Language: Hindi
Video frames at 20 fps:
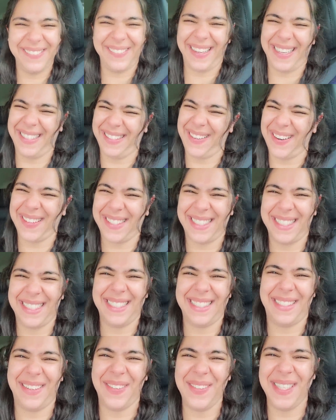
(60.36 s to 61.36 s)
मैं कहा
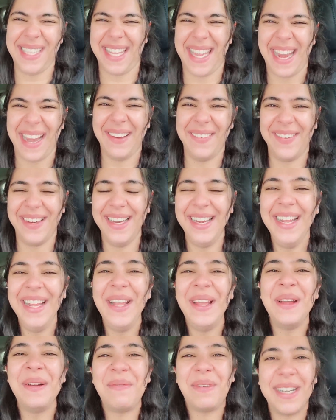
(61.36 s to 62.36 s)
डॉक्टर डोंट स्केयर मी
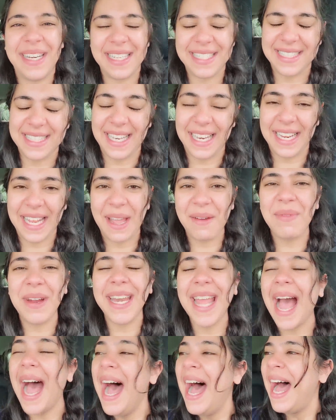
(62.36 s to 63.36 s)
बट हंसने लग गया
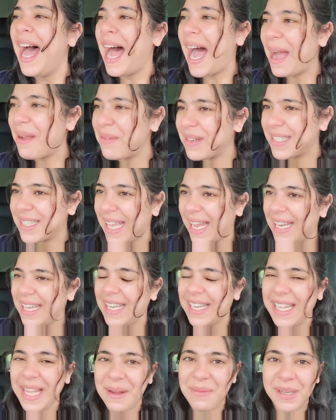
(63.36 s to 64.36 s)
बट या आई एम
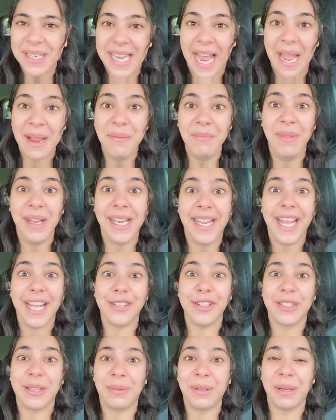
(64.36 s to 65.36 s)
एक्साइटेड कि हमें टाइम मिल गया
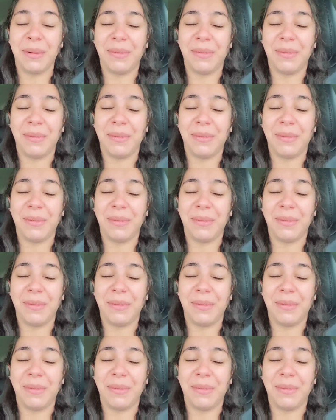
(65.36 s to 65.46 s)
जो सबसे